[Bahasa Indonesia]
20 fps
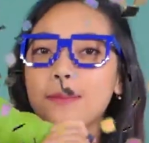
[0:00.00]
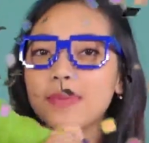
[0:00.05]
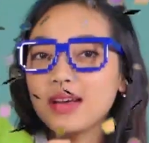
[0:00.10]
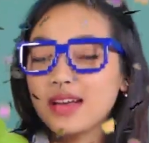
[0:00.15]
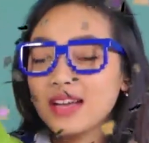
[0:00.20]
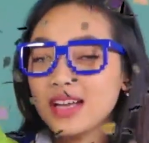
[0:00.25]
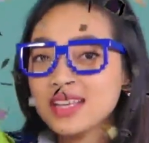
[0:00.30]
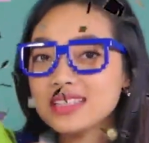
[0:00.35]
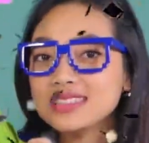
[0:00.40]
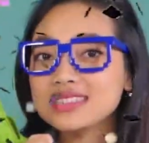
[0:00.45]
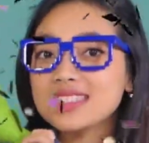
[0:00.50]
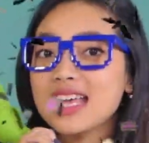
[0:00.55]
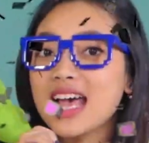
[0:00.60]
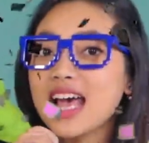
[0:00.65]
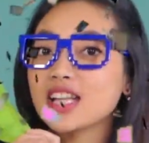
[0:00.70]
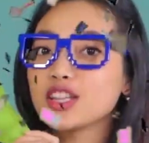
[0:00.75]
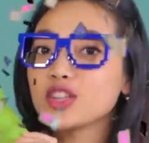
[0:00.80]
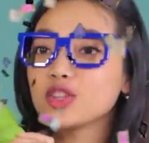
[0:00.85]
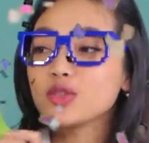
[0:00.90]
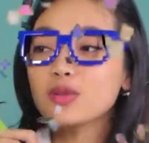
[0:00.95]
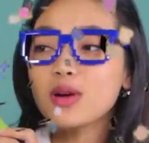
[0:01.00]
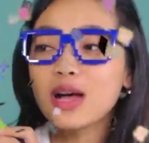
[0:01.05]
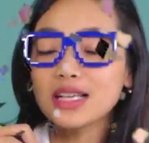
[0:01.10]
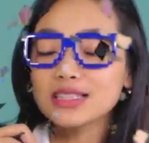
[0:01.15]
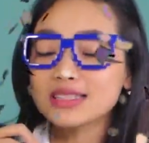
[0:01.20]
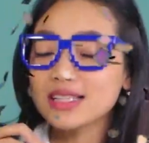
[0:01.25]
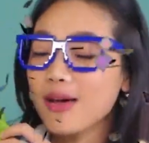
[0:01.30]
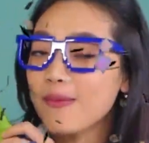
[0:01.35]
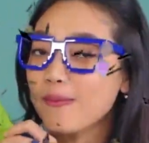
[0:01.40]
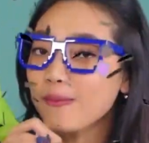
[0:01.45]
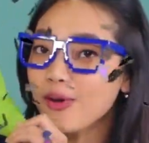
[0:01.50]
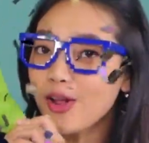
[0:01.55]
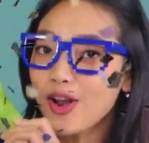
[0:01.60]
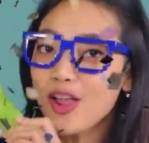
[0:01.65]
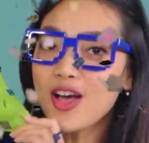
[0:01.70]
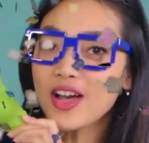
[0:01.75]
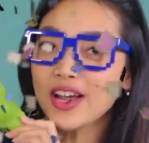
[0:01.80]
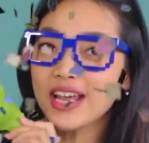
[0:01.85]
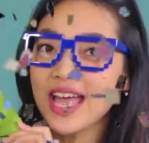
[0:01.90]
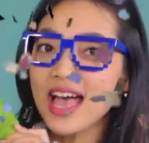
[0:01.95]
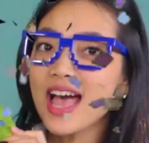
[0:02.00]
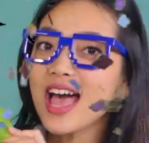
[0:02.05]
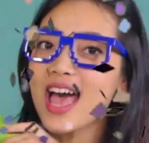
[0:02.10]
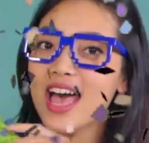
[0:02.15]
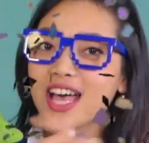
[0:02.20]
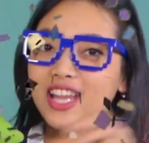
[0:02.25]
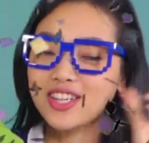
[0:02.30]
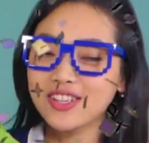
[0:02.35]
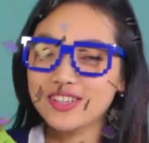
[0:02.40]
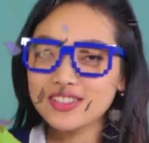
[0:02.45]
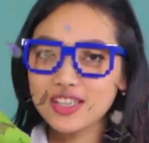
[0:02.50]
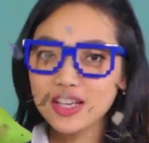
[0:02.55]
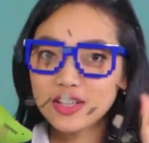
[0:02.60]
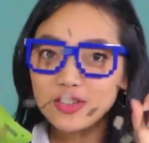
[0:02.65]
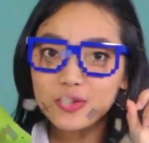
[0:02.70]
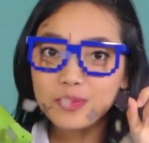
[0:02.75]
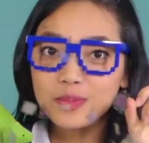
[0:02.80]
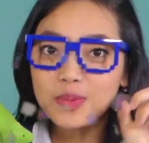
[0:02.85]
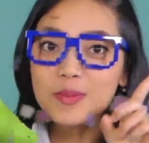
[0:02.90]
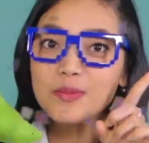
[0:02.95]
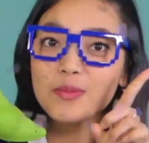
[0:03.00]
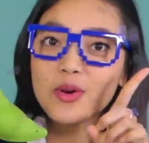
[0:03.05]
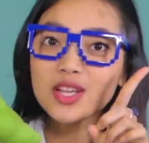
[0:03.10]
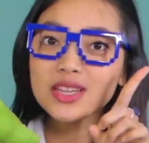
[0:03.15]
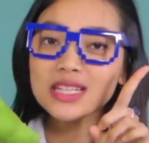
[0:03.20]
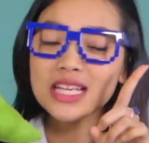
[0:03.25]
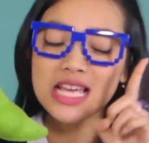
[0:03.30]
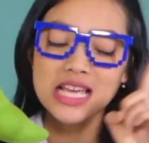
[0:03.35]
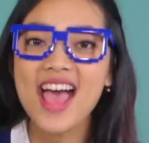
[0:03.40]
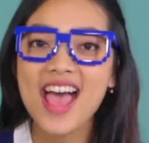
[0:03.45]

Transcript: per satu kacang polong ya atau satu pipot.